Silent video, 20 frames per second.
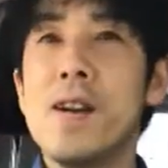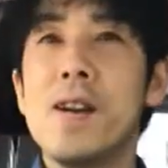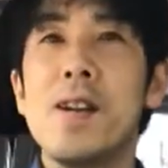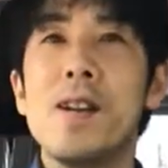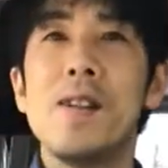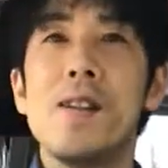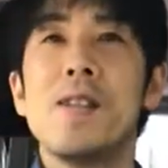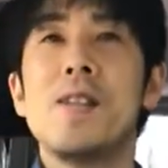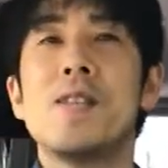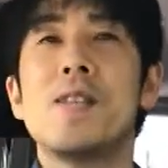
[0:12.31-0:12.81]

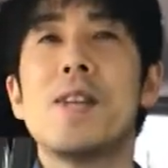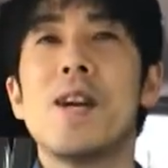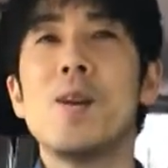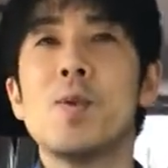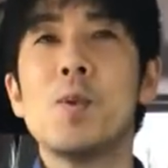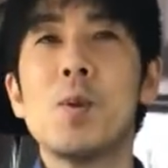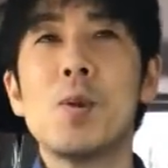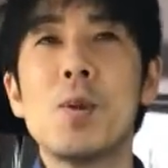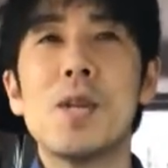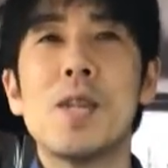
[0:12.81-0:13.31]
えー、違
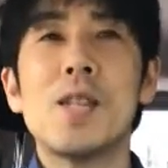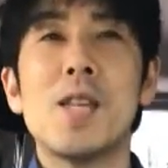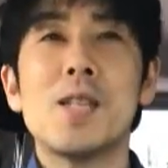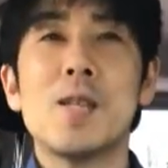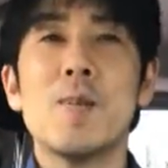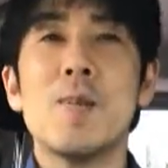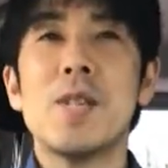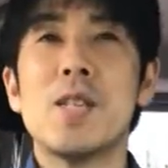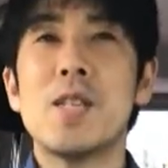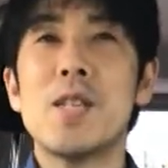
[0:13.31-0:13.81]
うところに来て
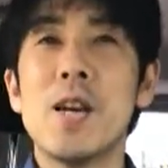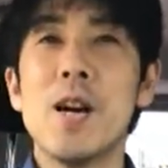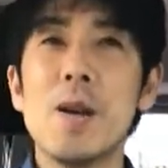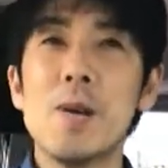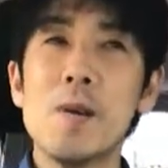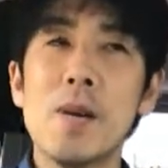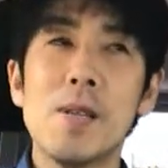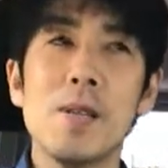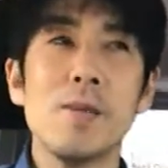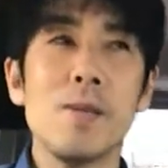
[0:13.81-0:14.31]
しまう違
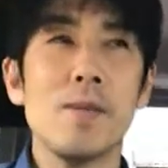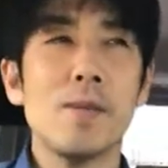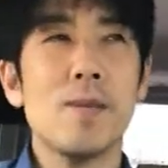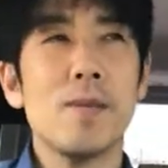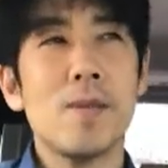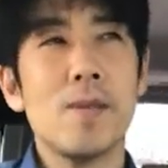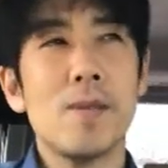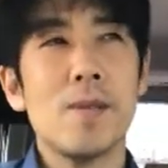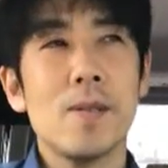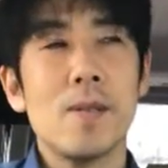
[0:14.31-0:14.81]
うあの
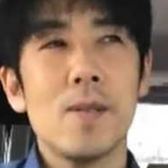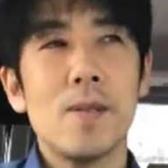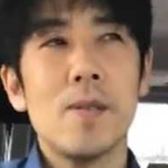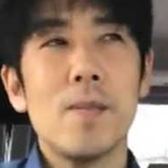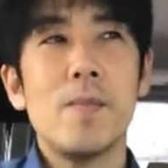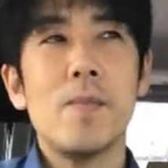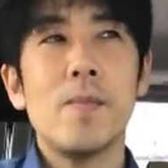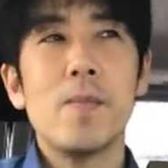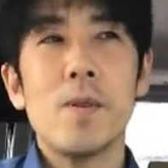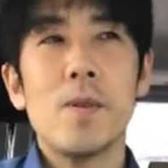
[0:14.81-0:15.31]

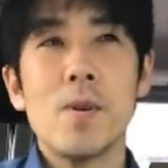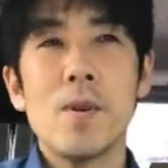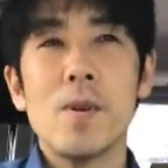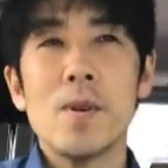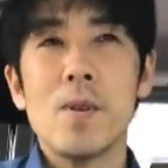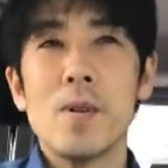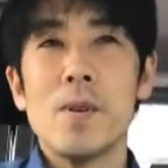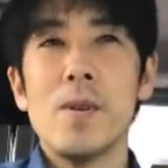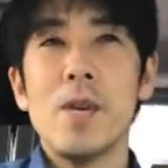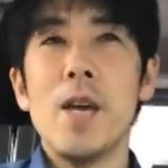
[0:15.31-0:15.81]

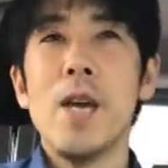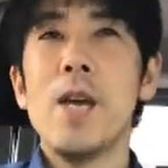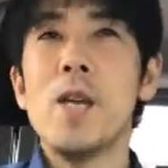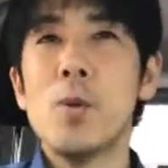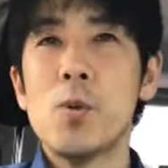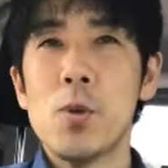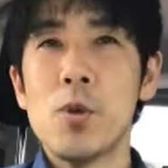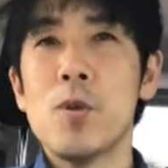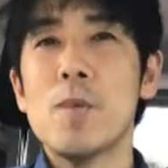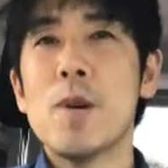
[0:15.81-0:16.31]
A
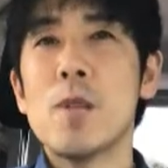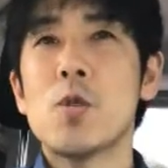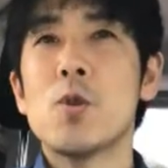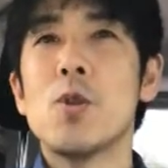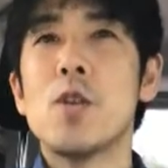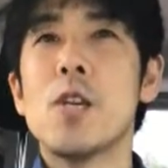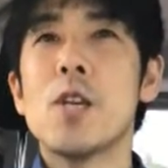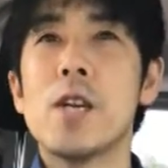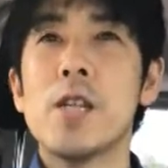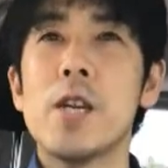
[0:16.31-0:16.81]
という場所
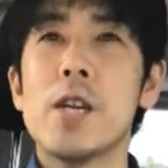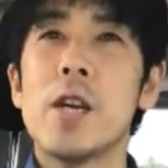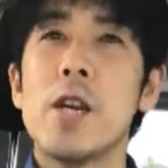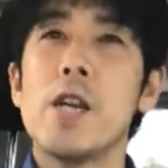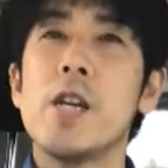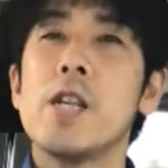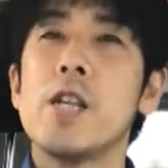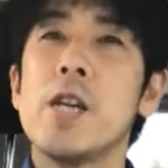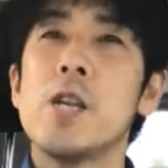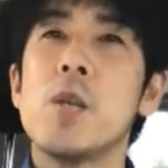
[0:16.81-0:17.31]
に行かなきゃい
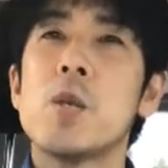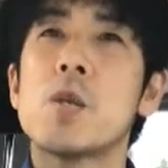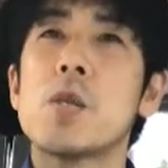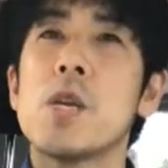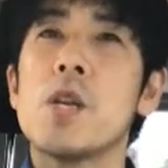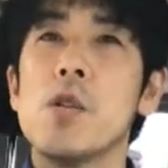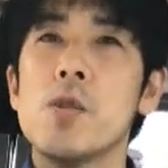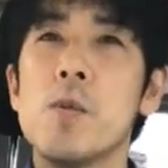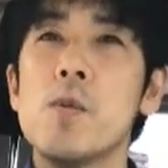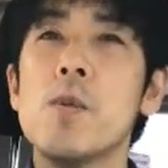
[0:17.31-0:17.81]
けないんです
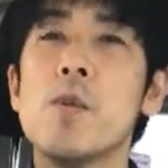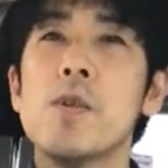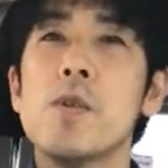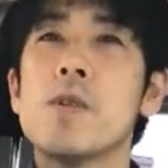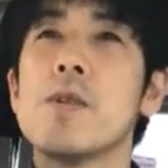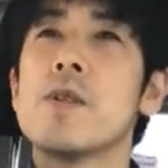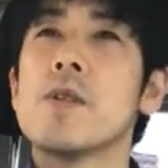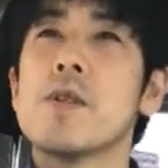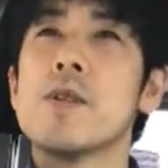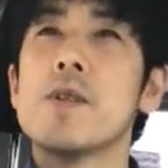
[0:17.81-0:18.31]
けれども
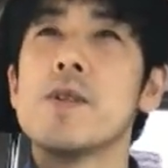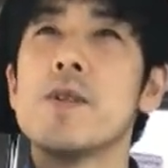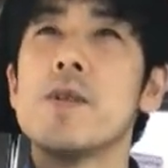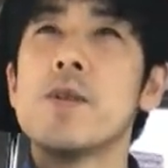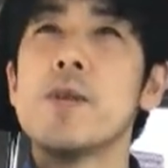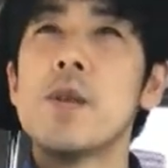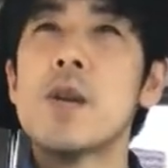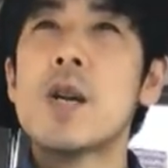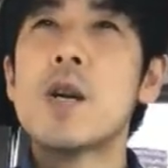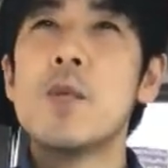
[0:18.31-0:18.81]

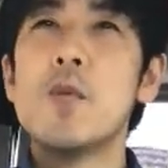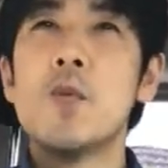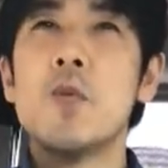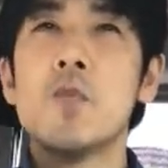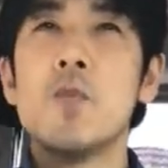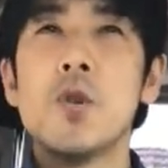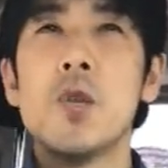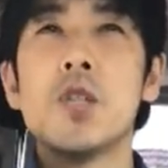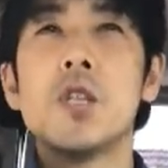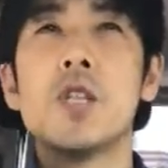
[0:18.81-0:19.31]
なんかもう
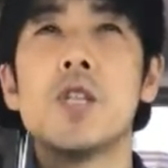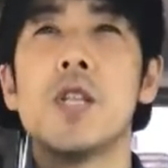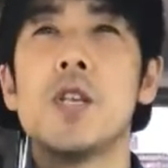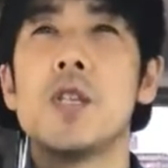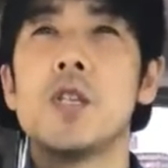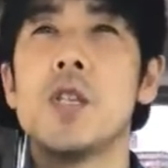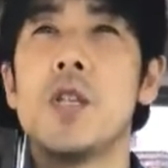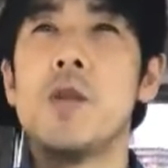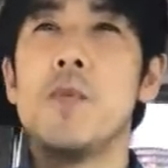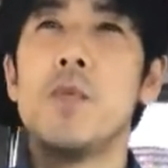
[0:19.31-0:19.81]
無意識で
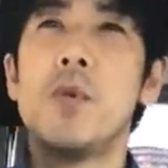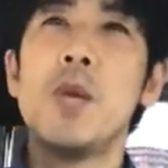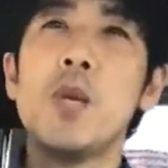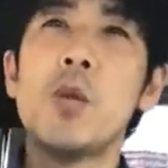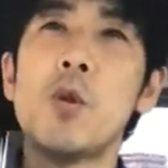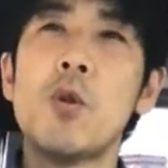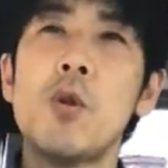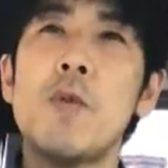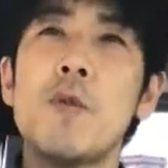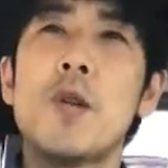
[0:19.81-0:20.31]
すね B
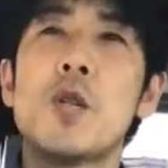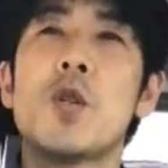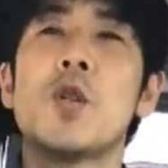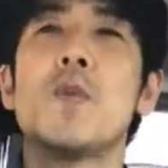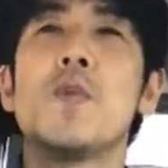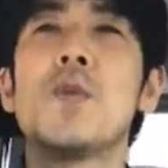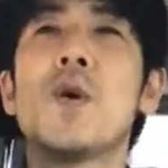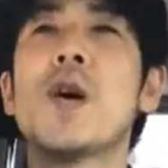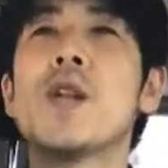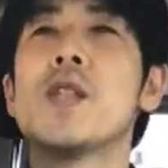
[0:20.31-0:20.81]
という場所に
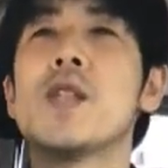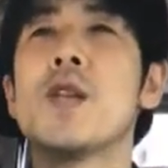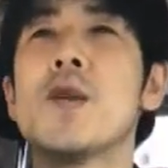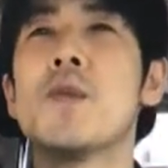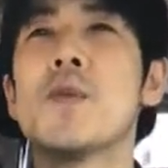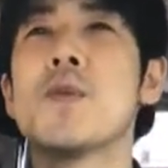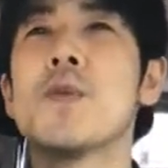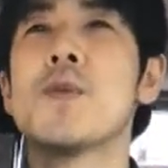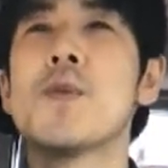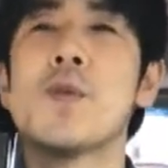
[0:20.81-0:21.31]
向かって
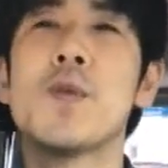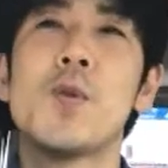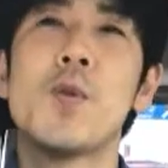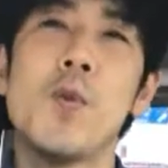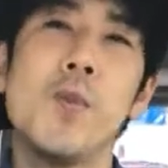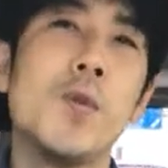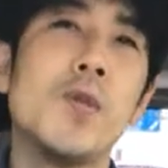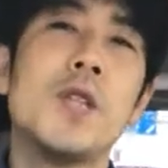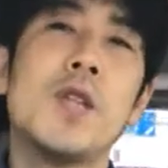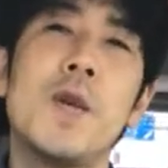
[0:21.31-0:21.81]
ると
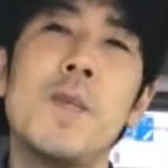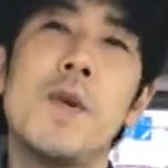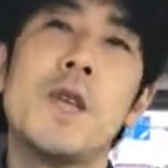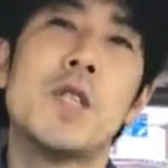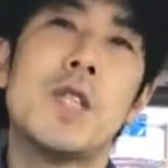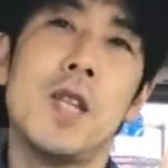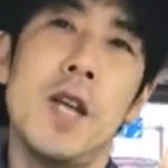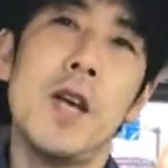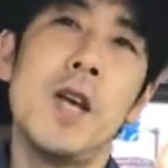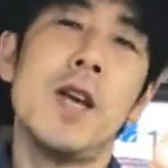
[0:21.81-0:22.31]
思ってま
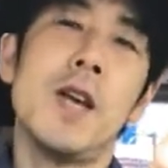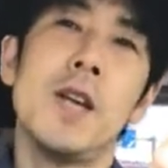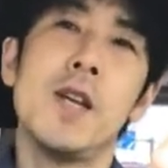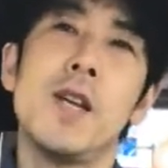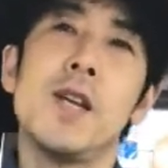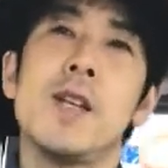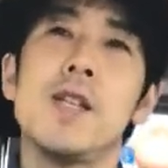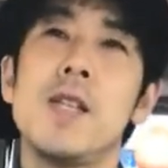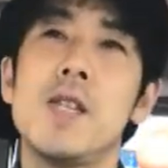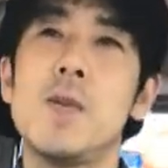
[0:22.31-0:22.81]
して
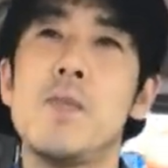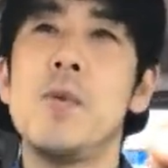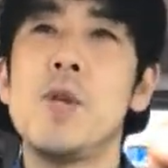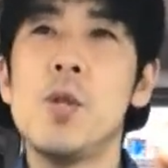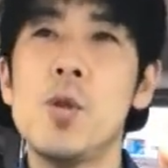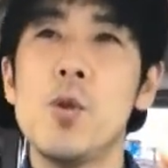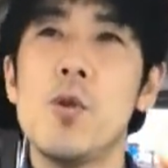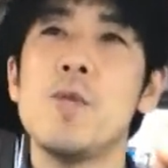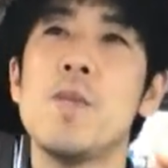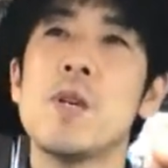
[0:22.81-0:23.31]
で B
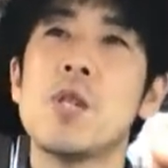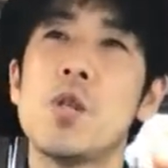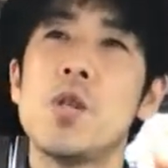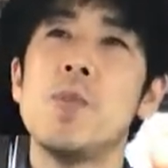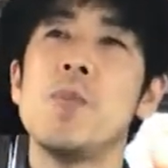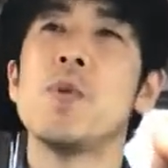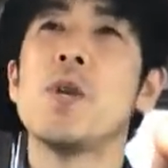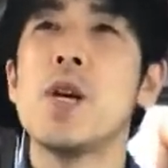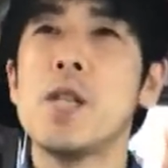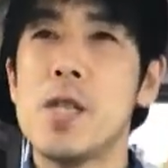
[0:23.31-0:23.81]
という場所
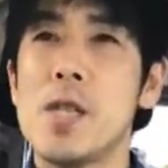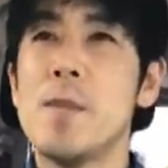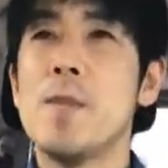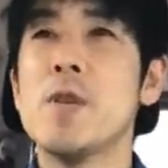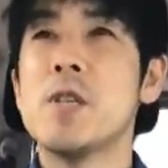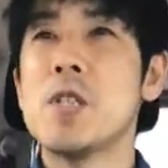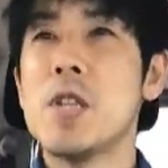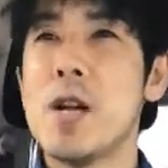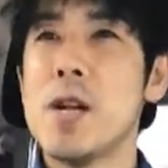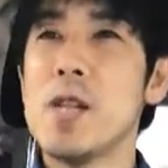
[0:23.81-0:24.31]
に向かって
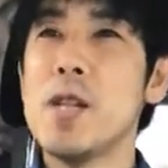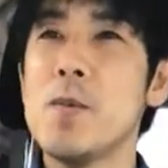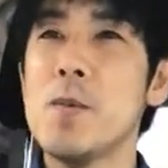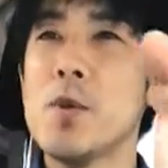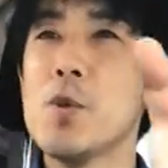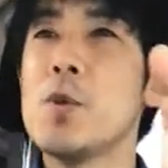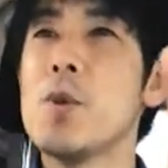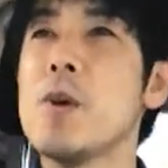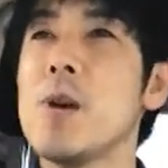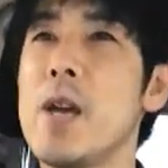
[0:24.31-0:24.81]
ましたでも
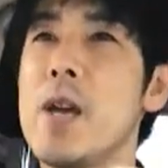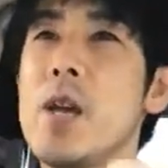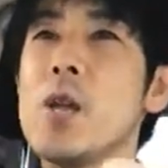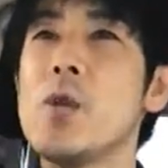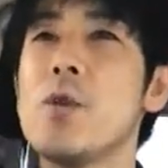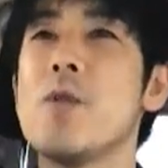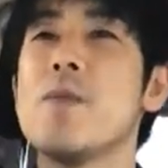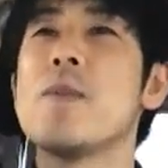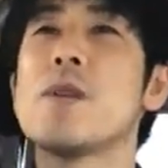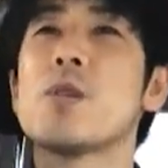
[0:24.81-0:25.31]
本当は A
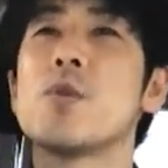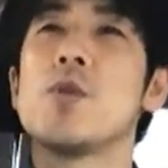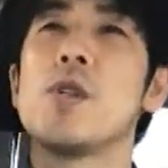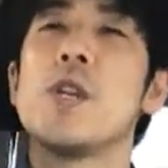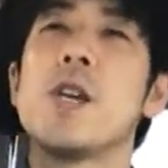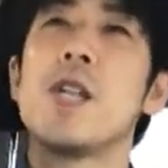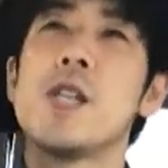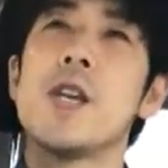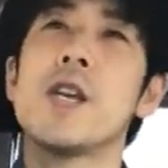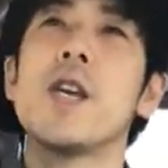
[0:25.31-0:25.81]
という場所に
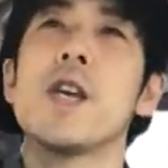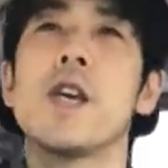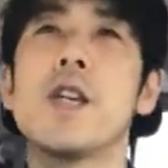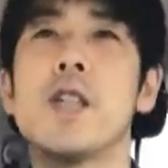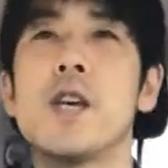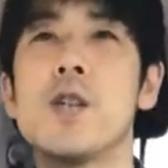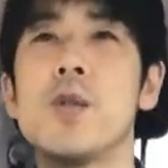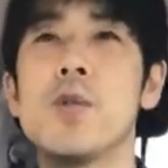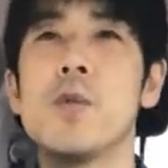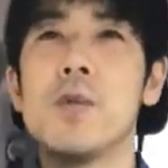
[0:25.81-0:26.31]
行かなきゃいけ
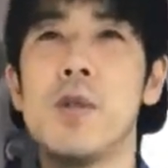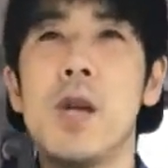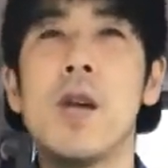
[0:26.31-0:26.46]
ないというね、